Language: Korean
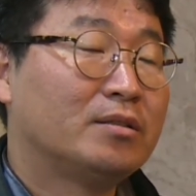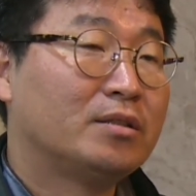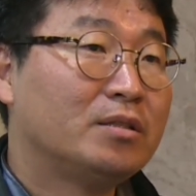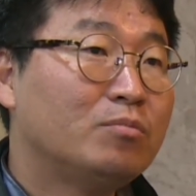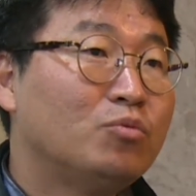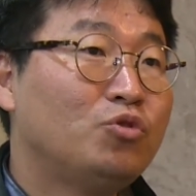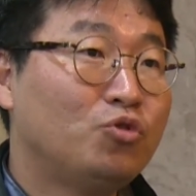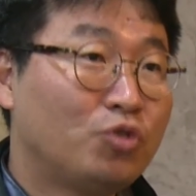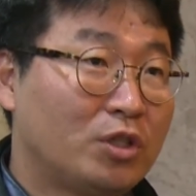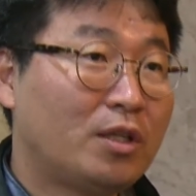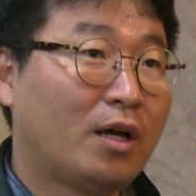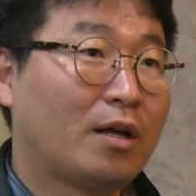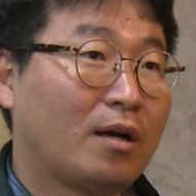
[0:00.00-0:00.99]

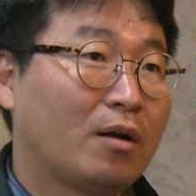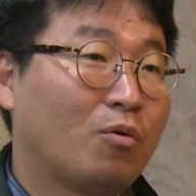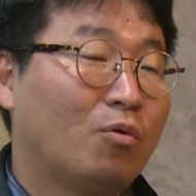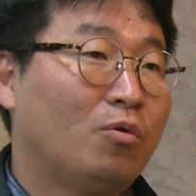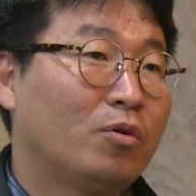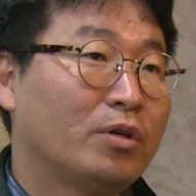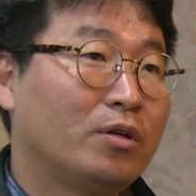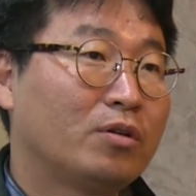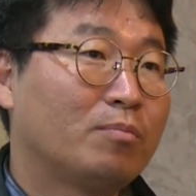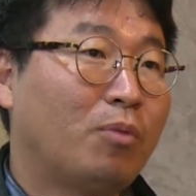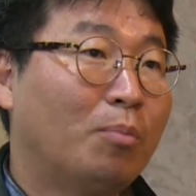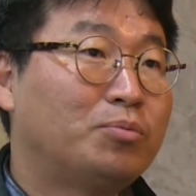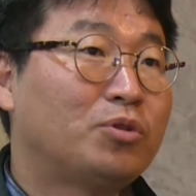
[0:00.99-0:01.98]
직무유기다라고
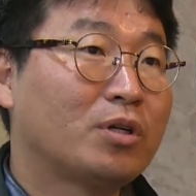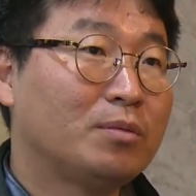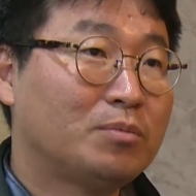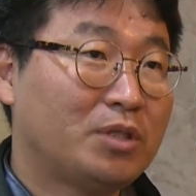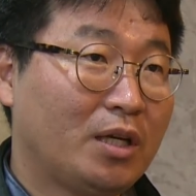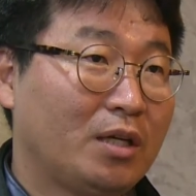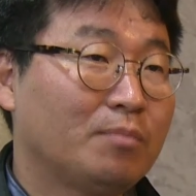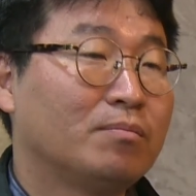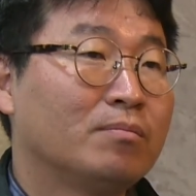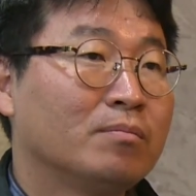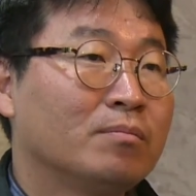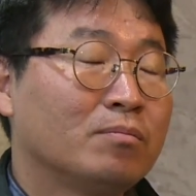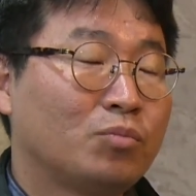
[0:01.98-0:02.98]
이거는 법적인 책임